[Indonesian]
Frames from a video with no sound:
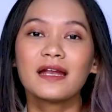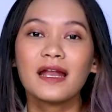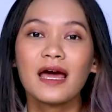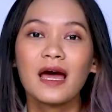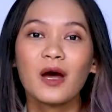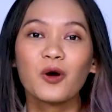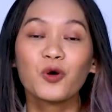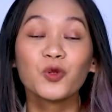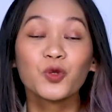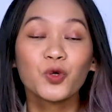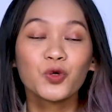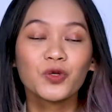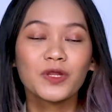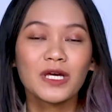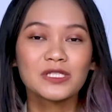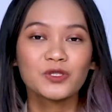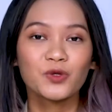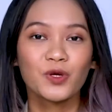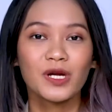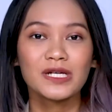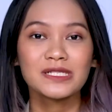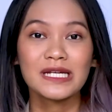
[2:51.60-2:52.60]
Nah, untuk
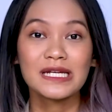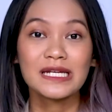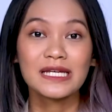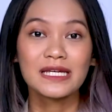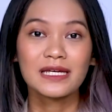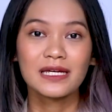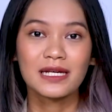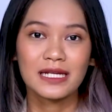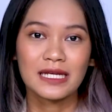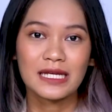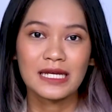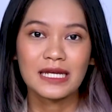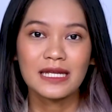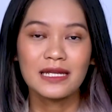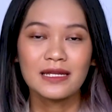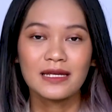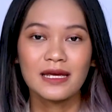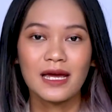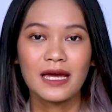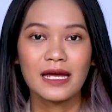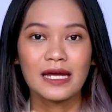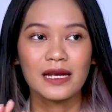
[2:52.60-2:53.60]
teksturnya sendiri,
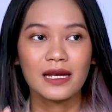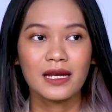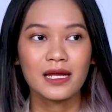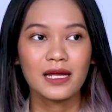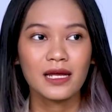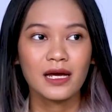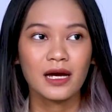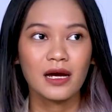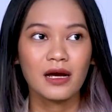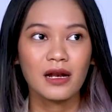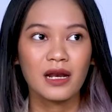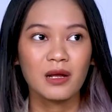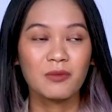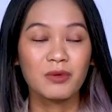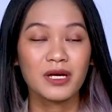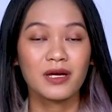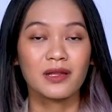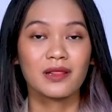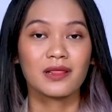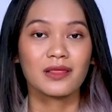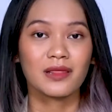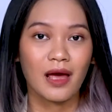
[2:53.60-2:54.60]
dia ini uh, lebih
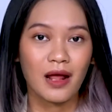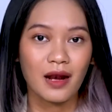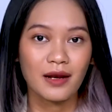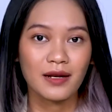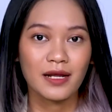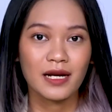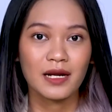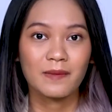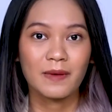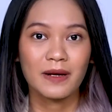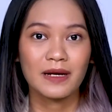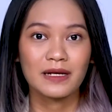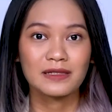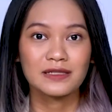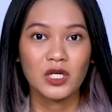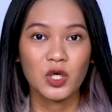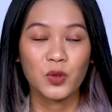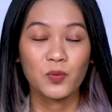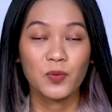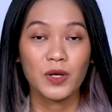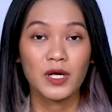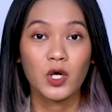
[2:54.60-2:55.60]
kental daripada
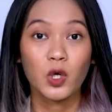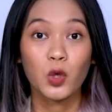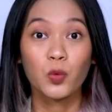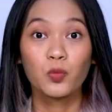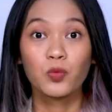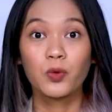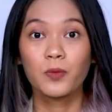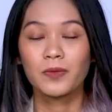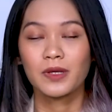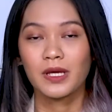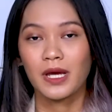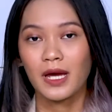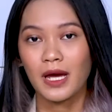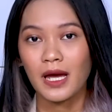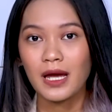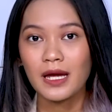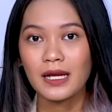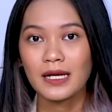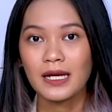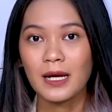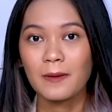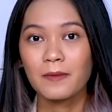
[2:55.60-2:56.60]
serum pada
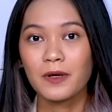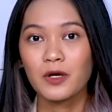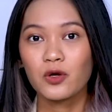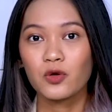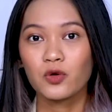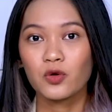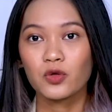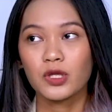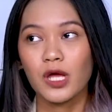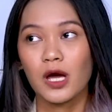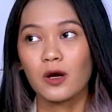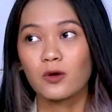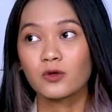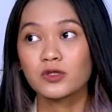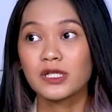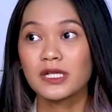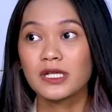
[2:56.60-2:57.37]
umumnya. Dan menurut aku